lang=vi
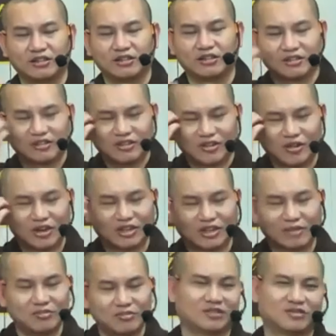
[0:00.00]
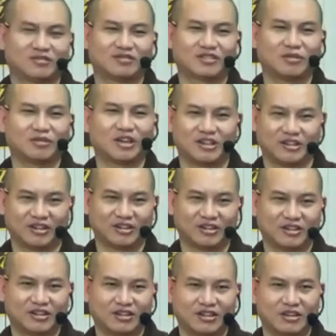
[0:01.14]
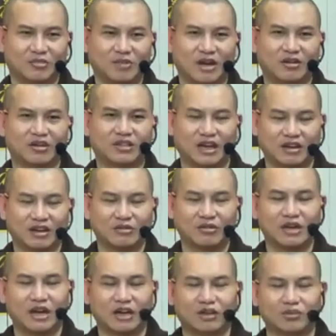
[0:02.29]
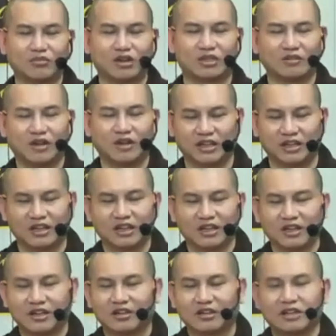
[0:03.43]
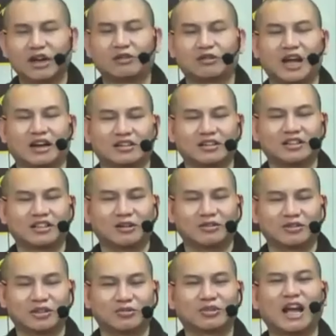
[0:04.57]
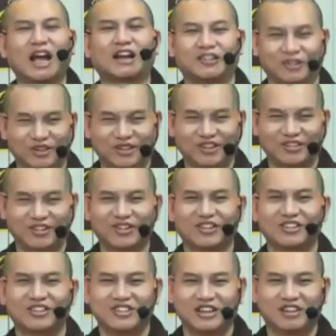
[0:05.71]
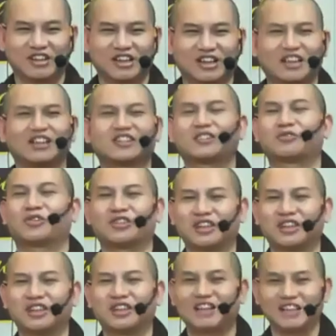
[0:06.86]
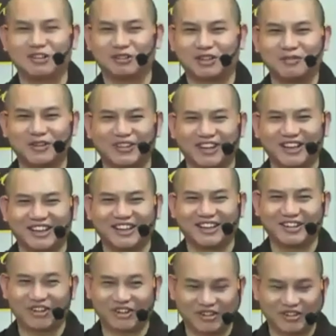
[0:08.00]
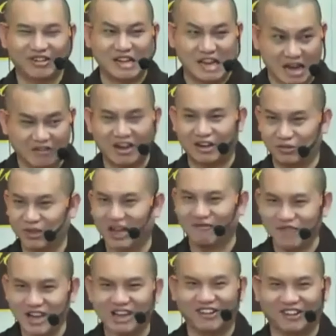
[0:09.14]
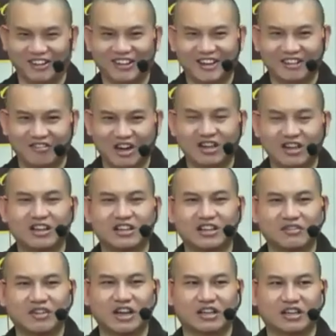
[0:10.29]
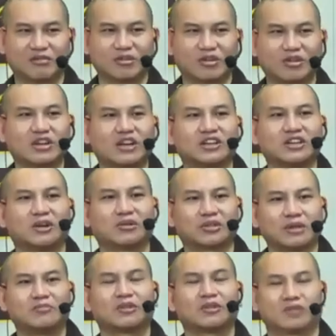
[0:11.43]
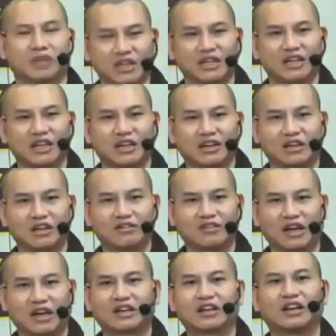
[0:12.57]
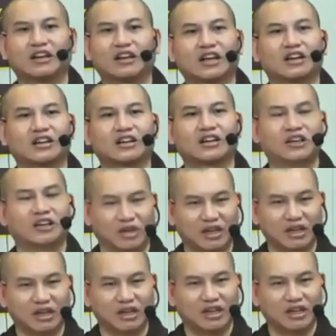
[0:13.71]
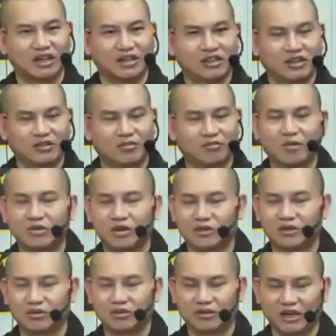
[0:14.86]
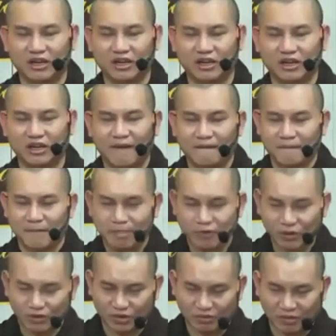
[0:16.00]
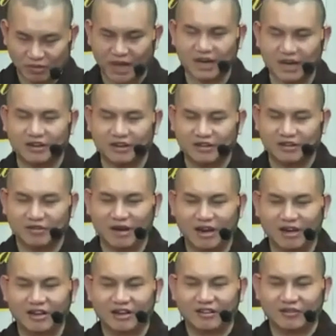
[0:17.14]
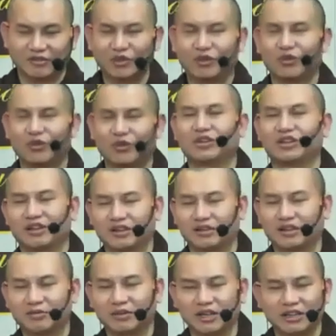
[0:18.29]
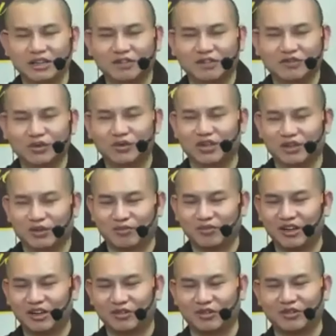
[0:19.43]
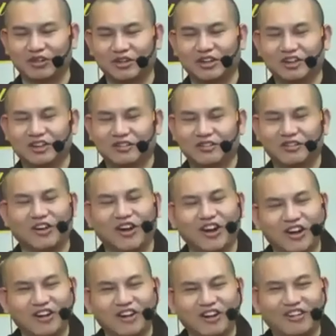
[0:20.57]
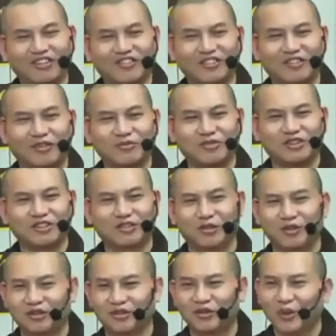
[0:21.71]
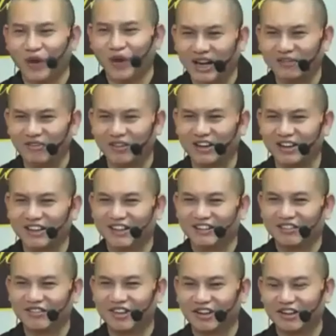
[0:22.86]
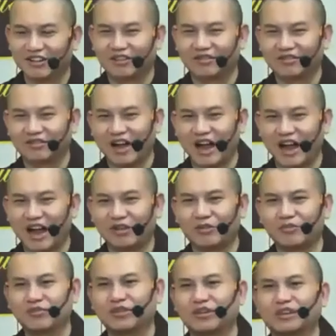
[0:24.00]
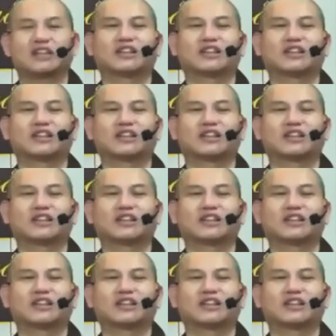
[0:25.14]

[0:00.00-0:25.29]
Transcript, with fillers: có cái tâm gì trong đấy rồi nên hôm nay con dặn nếu như đại chúng mà như vậy thì đạo tràng trước sau thì cũng tan thôi con nói trước là vì trong đó có rất nhiều tâm trong đấy con nói để vậy là chúng ta biết rồi vậy người như vậy thì trong đó có rất nhiều tâm trong đấy nên phải cẩn thận cái điều đấy nên con mong vậy chúng sau này ví dụ nhóm này mà ví dụ như là sắp tới ví dụ như là nhóm ờ, của của võ với nhóm ờ, của huyền mà mà hai nhóm liên kết với